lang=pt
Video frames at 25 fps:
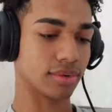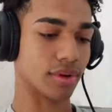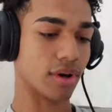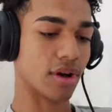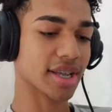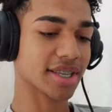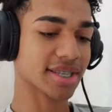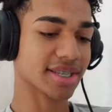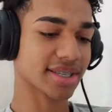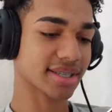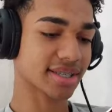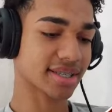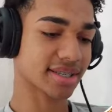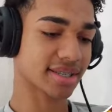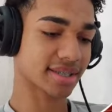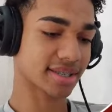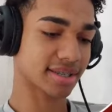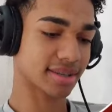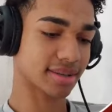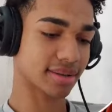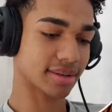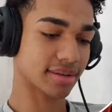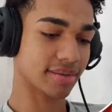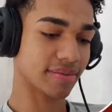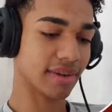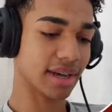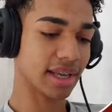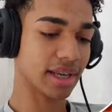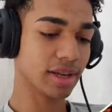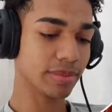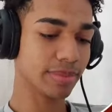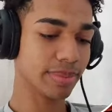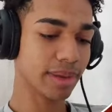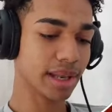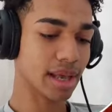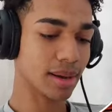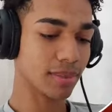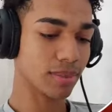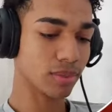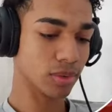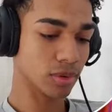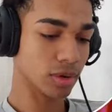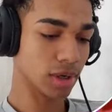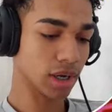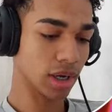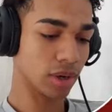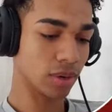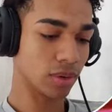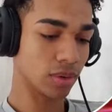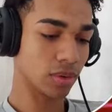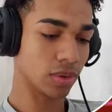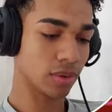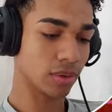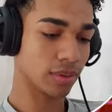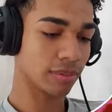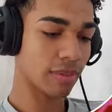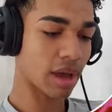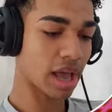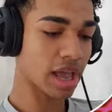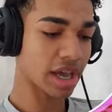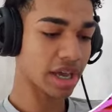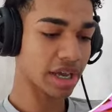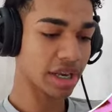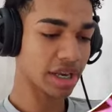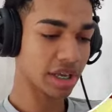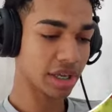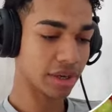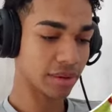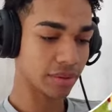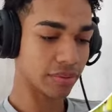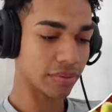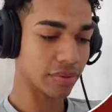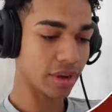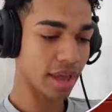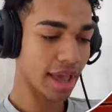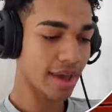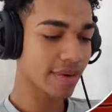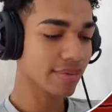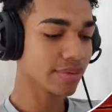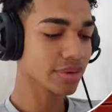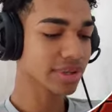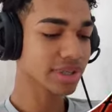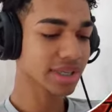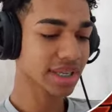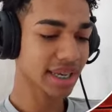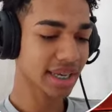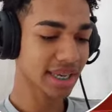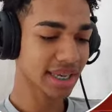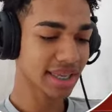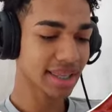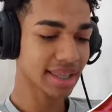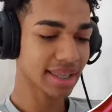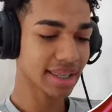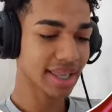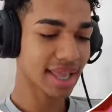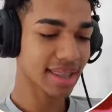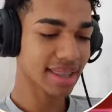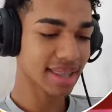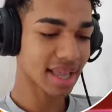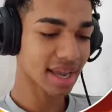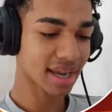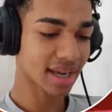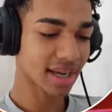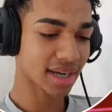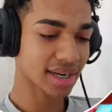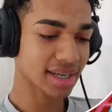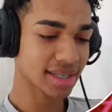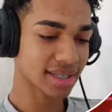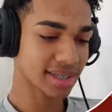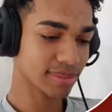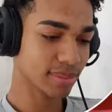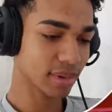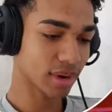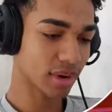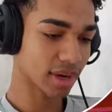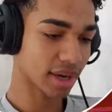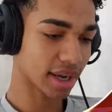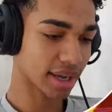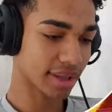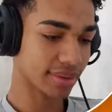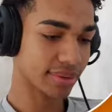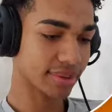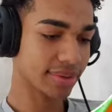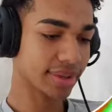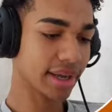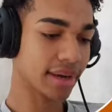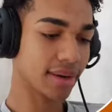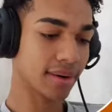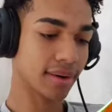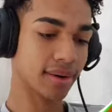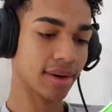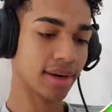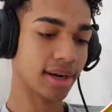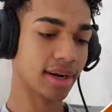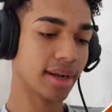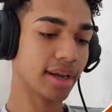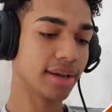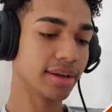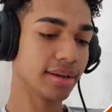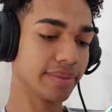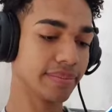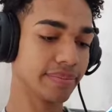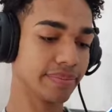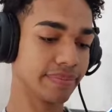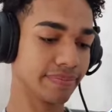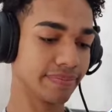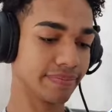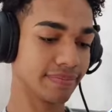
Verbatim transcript: Nossa! Valeu pela burla, ô baianinho. É você que tá atacando esse bloco aí toda hora, né?